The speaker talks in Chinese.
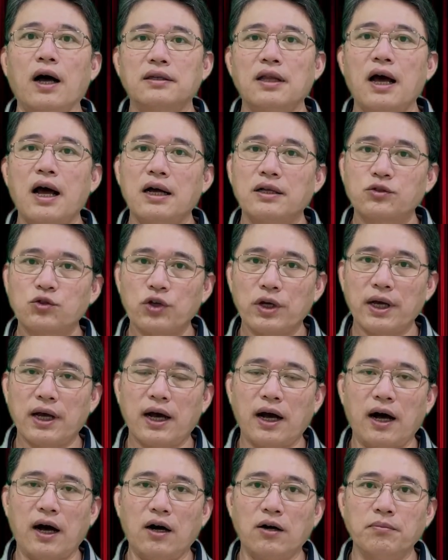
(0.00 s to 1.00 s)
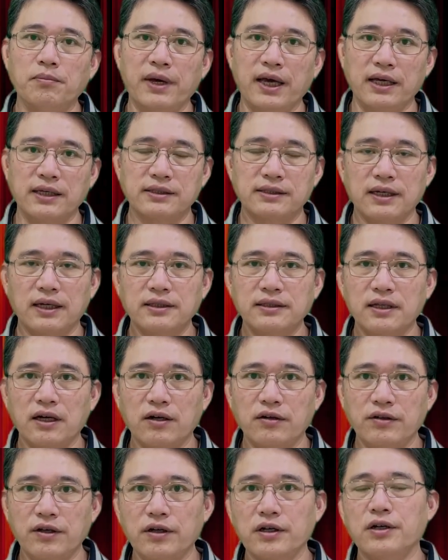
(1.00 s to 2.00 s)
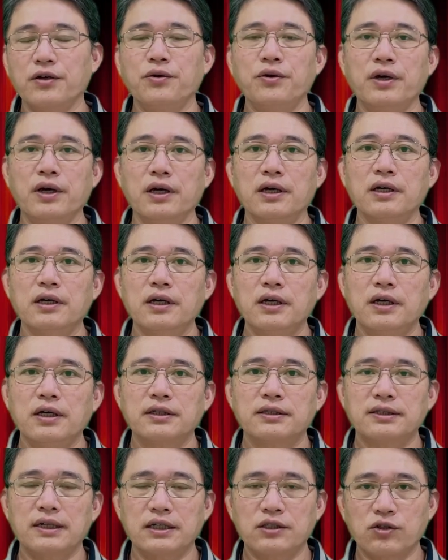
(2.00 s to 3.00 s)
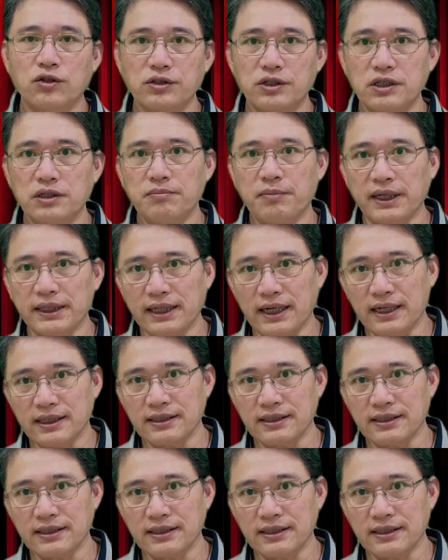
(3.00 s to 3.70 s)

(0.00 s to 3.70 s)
那最好每三到六个月再重新把它